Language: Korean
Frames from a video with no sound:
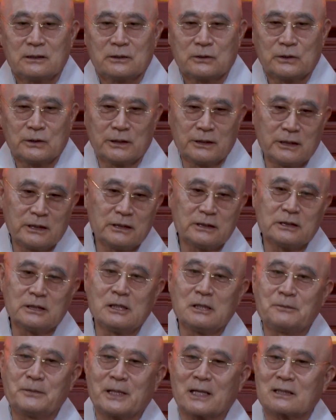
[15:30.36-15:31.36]
일이
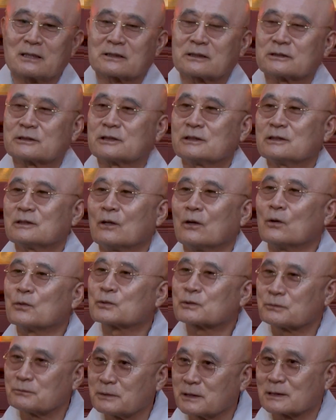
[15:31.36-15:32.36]
일비할 것이
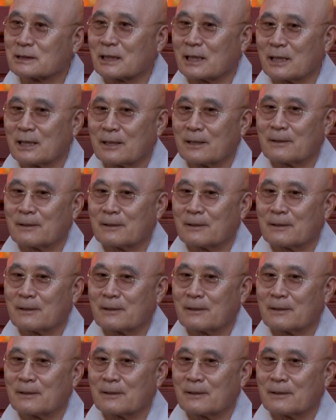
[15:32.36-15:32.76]
없습니다.